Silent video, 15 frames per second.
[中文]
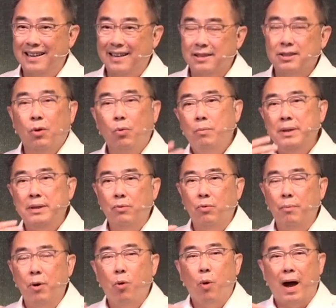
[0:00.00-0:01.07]
你知道我们我
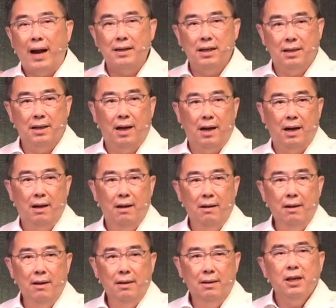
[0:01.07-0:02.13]
们华人哈
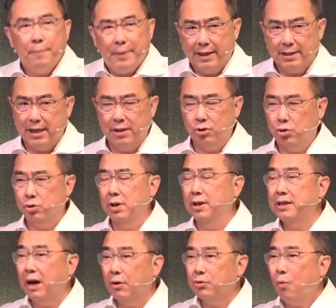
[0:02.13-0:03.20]
特别谦虚，人
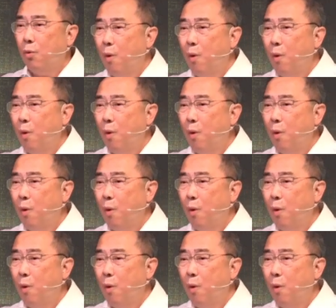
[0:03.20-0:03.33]
家说